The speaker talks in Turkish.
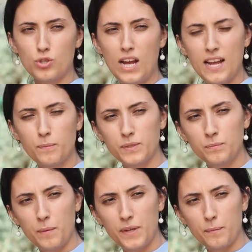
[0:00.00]
güzel yaptım
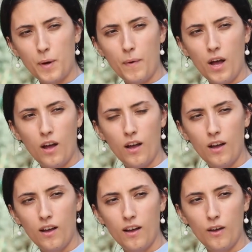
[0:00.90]
aldatma. demedim ama.
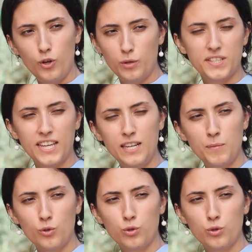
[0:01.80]
Evet. Öyle bir kelime